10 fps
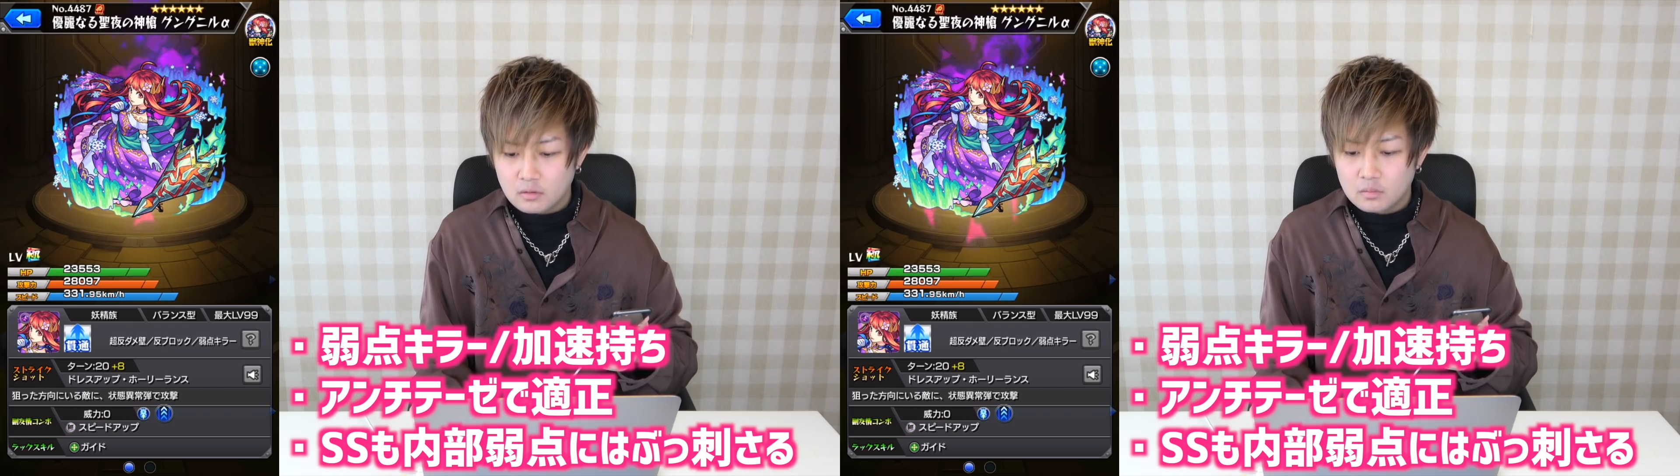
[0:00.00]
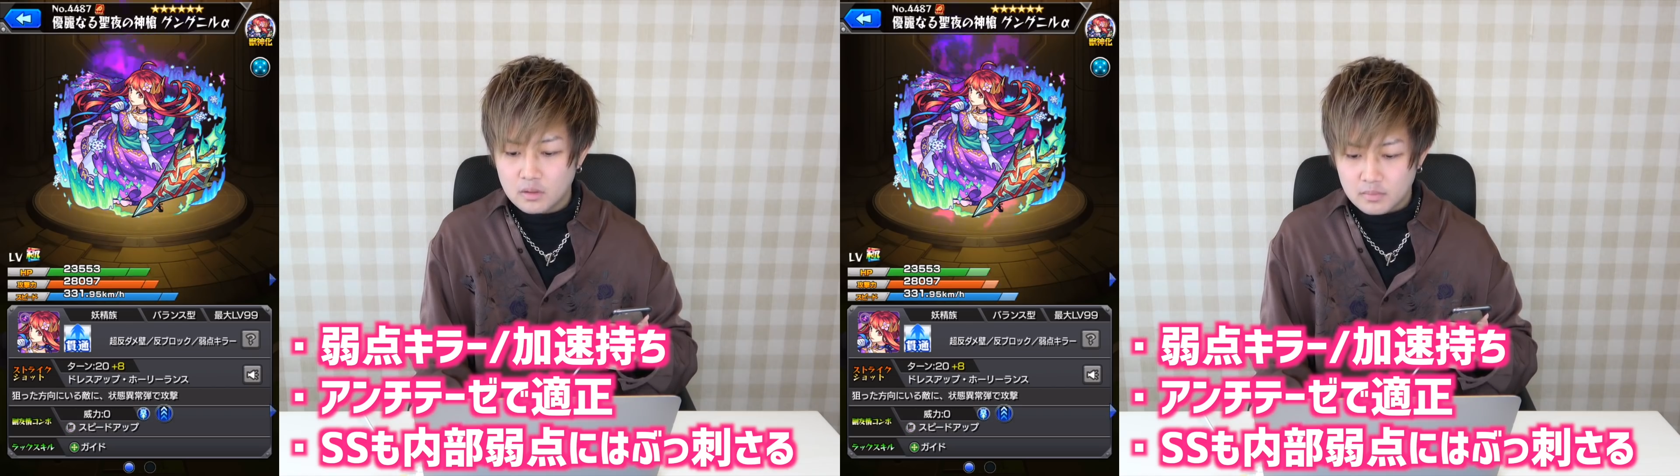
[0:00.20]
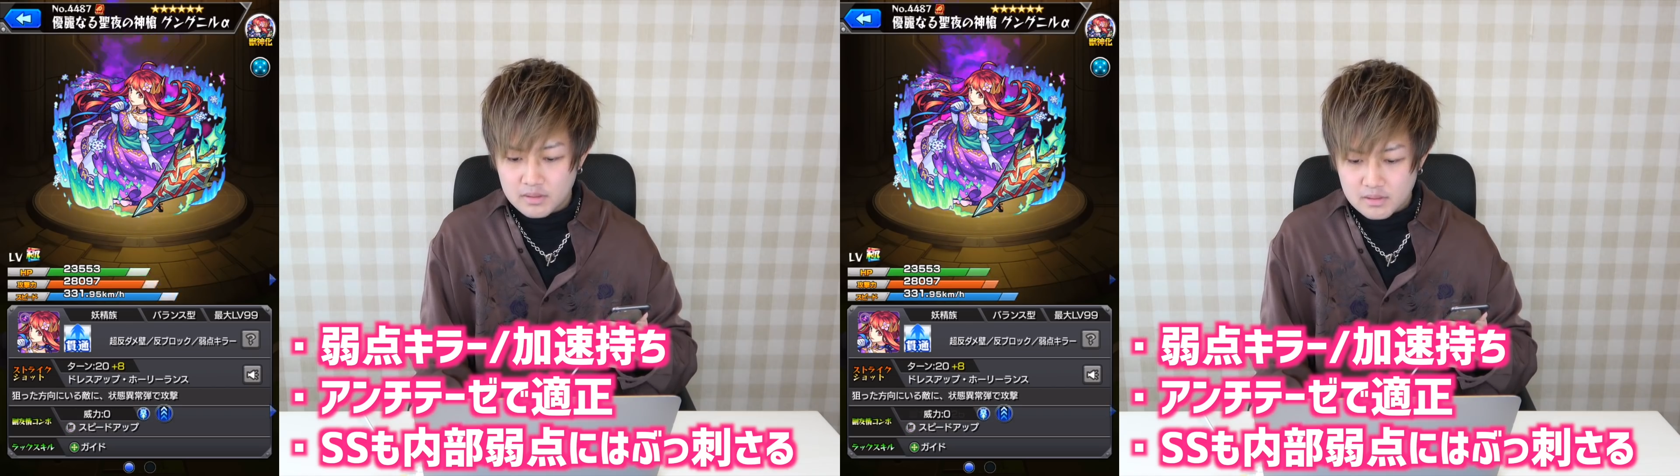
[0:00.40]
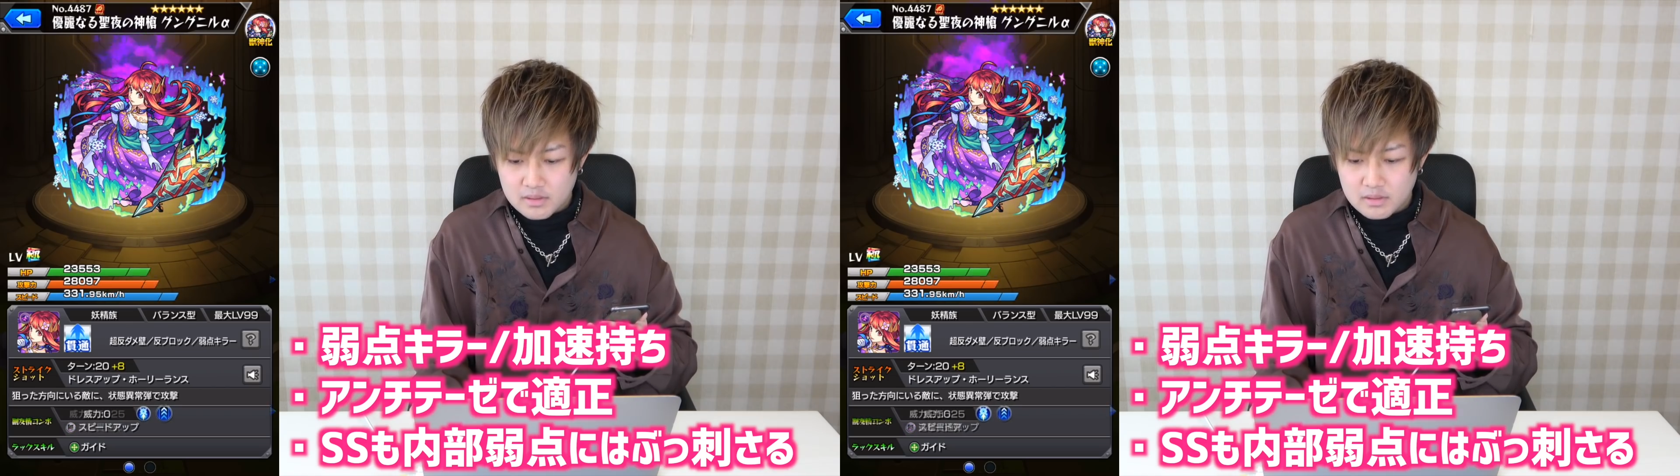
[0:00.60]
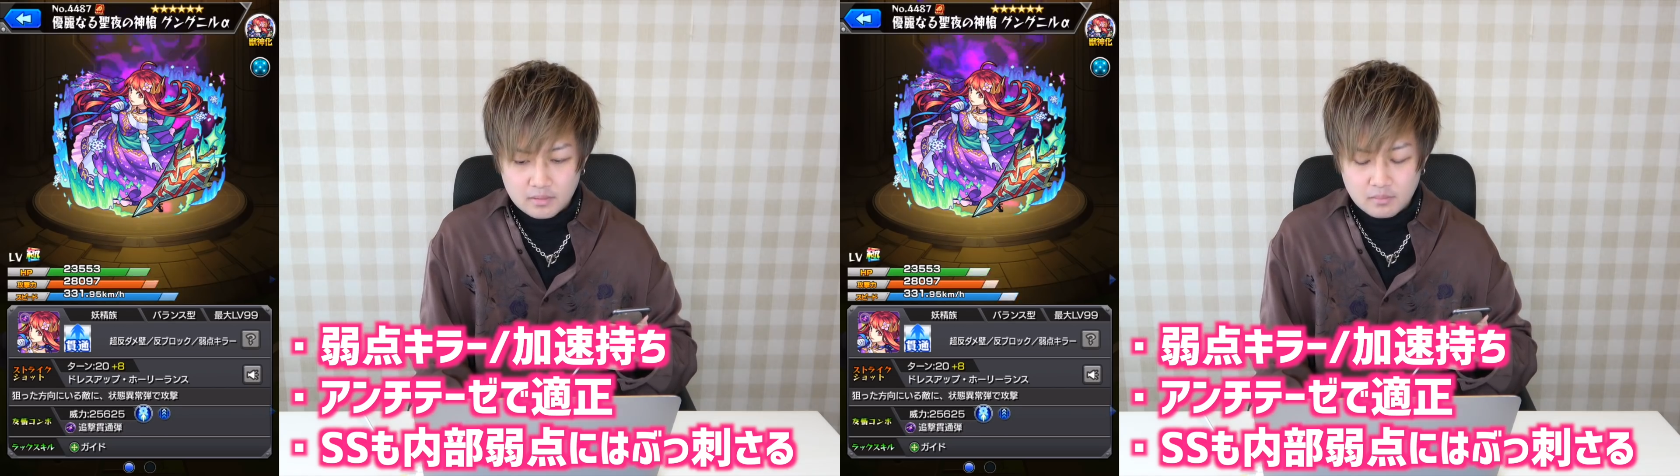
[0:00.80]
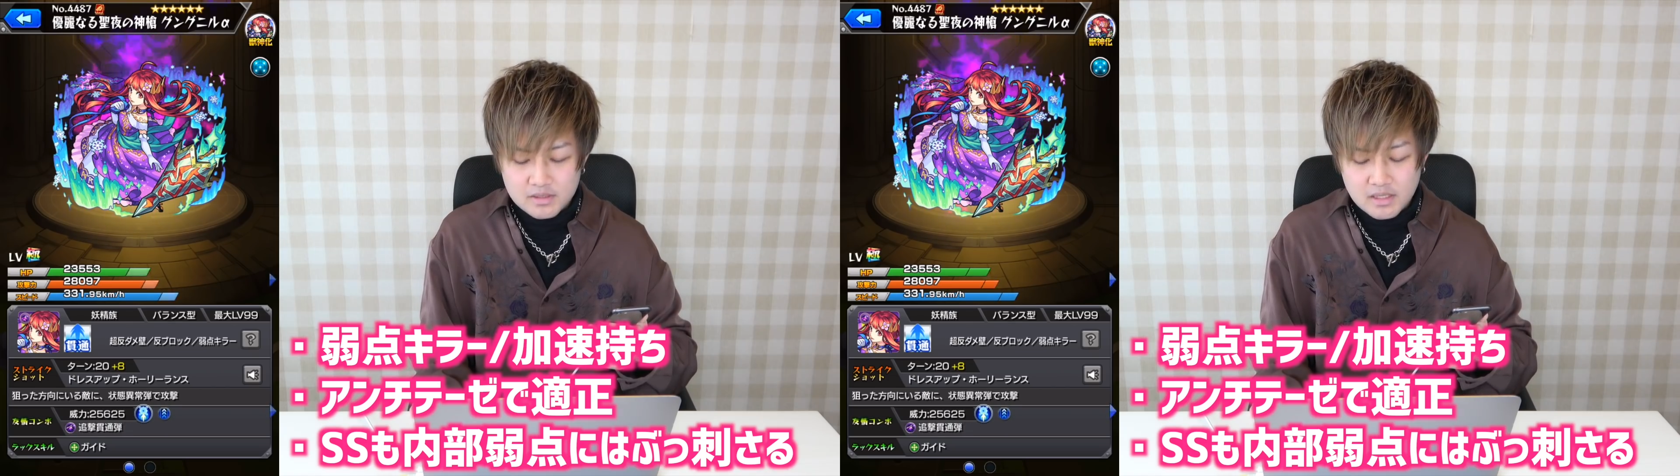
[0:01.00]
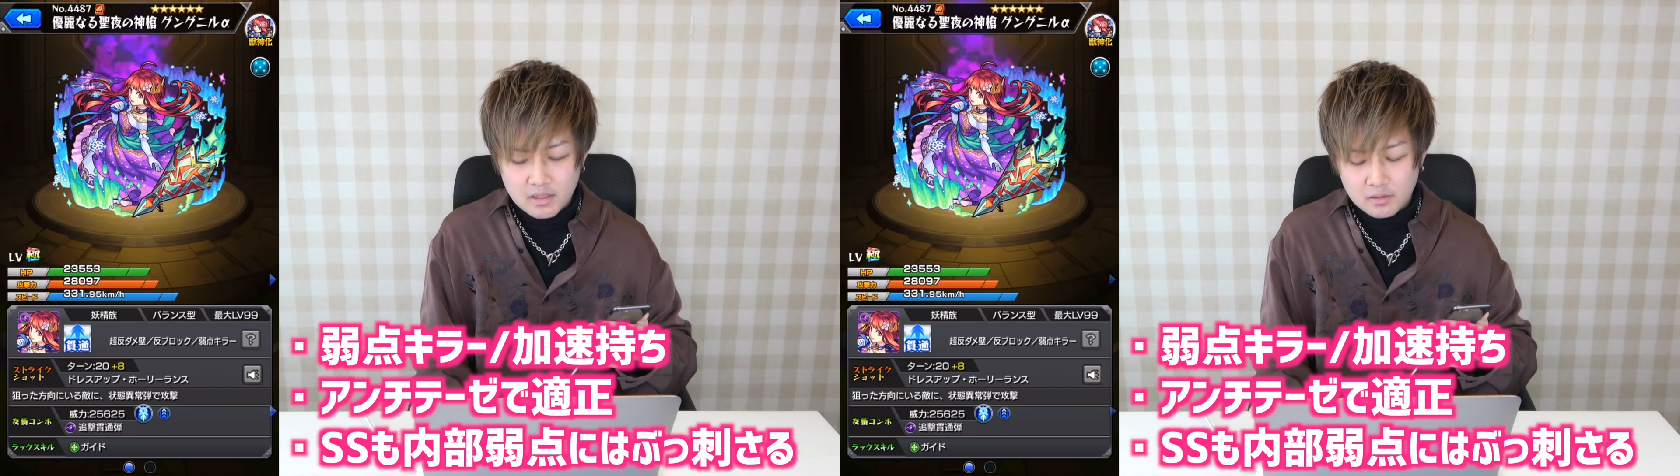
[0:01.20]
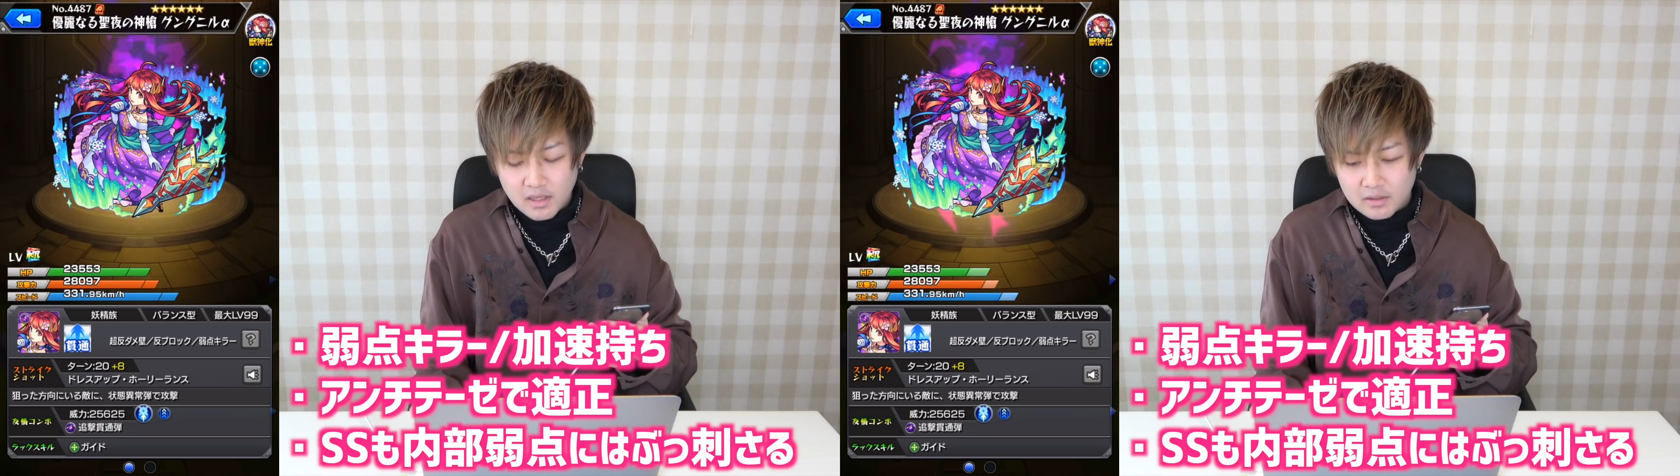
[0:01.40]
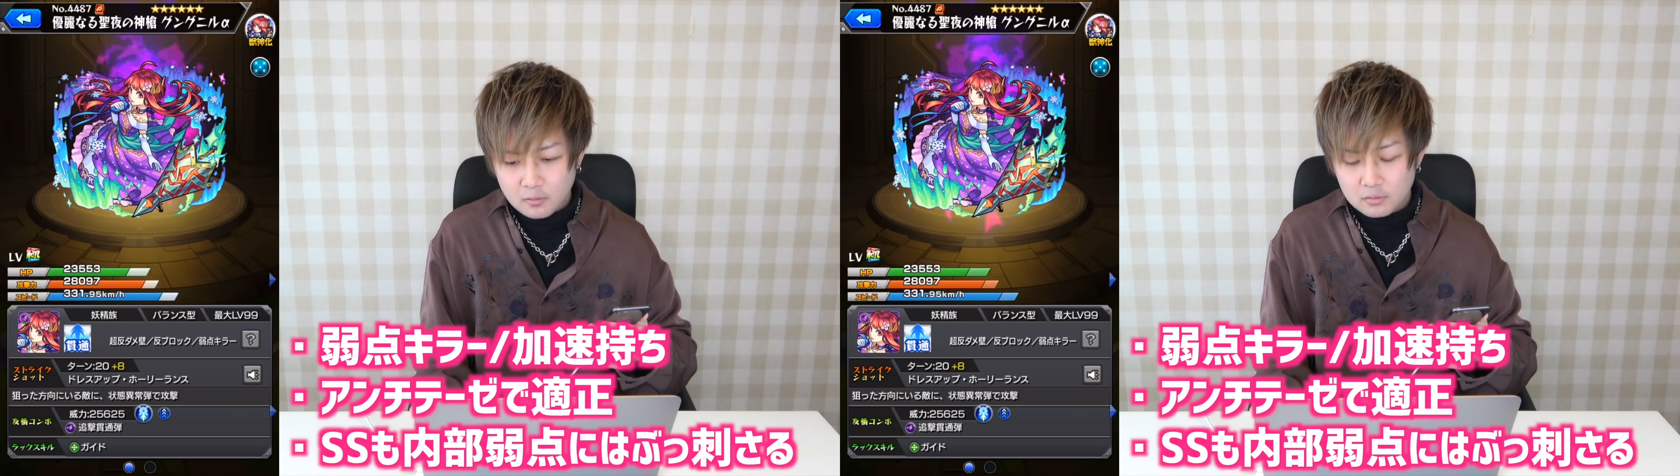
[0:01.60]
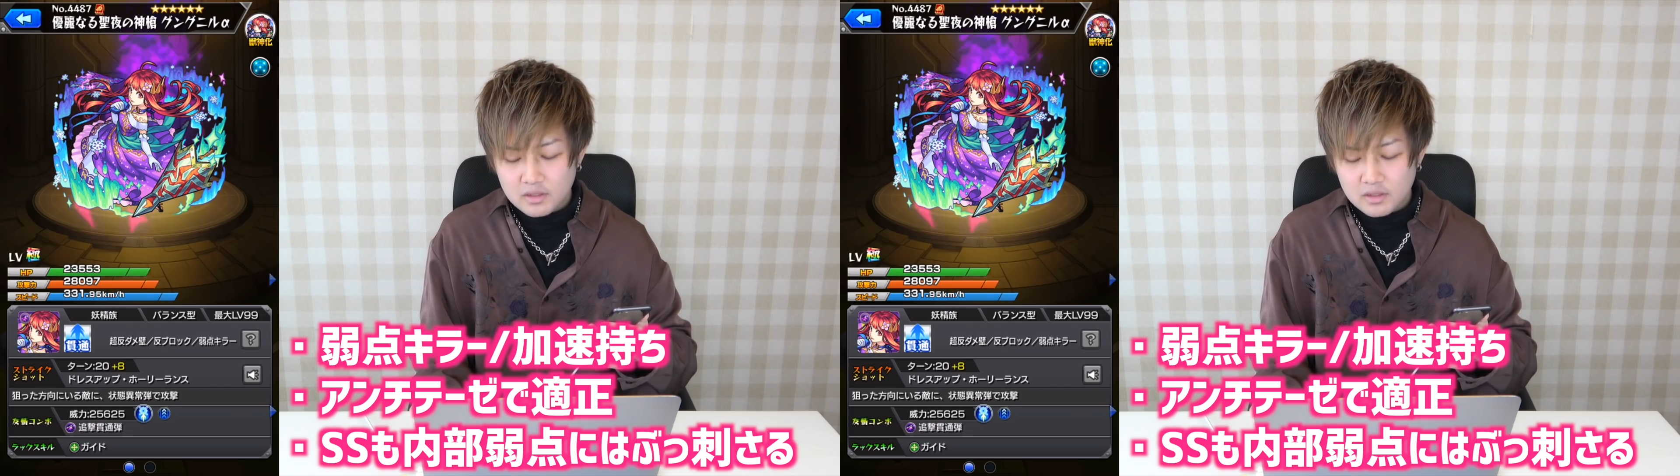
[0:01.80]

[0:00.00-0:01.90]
思いますまあ最近のキャラって本